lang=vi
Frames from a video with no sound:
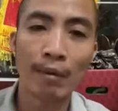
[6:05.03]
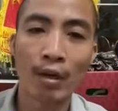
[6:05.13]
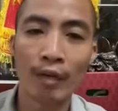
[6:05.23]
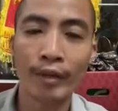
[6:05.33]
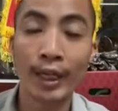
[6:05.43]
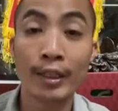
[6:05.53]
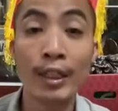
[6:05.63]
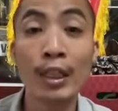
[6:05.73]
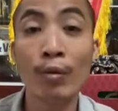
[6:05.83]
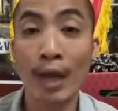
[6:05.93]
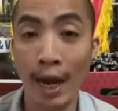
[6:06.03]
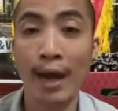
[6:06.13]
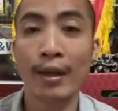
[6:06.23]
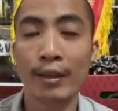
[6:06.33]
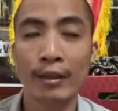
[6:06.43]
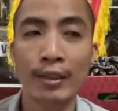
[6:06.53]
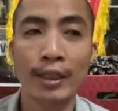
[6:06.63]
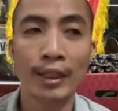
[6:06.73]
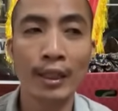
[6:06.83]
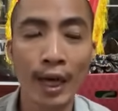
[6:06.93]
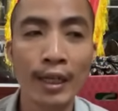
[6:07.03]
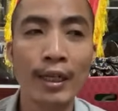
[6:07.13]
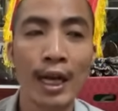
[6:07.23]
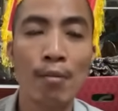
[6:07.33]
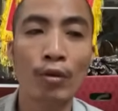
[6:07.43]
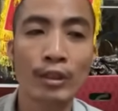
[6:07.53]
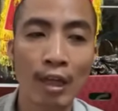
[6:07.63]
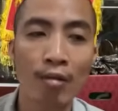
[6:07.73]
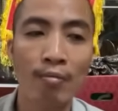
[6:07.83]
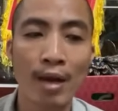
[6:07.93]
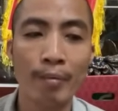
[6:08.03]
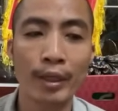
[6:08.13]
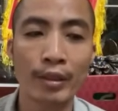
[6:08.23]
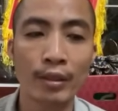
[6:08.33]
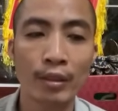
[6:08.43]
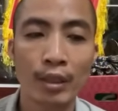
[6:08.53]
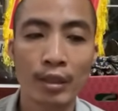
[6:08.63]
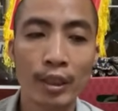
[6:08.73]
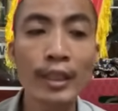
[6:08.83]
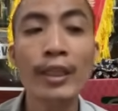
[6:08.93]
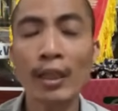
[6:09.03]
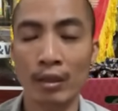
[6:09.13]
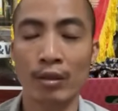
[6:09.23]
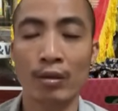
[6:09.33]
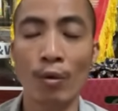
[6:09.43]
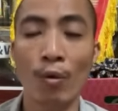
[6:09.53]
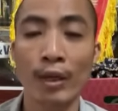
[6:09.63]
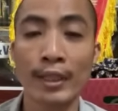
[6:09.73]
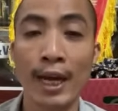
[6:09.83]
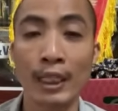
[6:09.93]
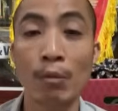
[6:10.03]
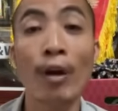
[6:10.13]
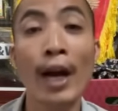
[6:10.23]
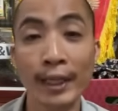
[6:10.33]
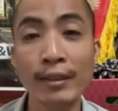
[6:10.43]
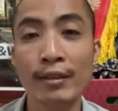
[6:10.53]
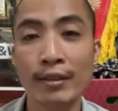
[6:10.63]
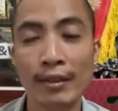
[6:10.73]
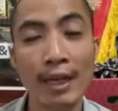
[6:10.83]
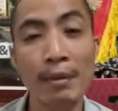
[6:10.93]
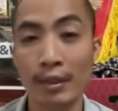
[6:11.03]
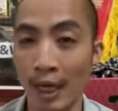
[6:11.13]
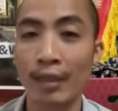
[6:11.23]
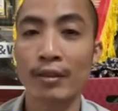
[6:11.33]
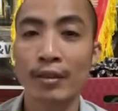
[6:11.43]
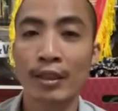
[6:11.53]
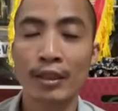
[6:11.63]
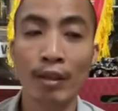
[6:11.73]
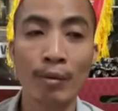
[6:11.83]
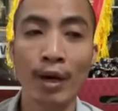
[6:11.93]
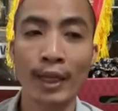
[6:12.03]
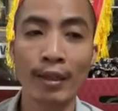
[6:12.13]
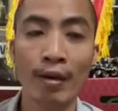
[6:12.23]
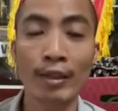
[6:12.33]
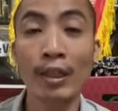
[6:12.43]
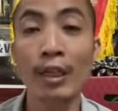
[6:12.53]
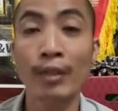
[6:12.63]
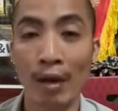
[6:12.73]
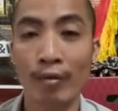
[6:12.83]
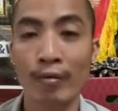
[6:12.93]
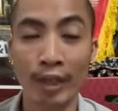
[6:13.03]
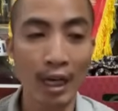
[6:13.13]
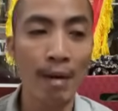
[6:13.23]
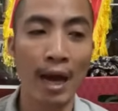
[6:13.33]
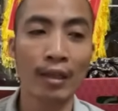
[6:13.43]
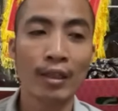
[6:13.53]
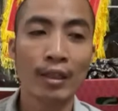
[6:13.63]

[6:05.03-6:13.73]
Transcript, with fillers: nói về thiên điều ca thì đây là một dòng mà mình thích nhất của nhà hiền mộc khánh đó là mình nói thật trong hiền mộc khánh thì nó có rất nhiều dòng về cơ bản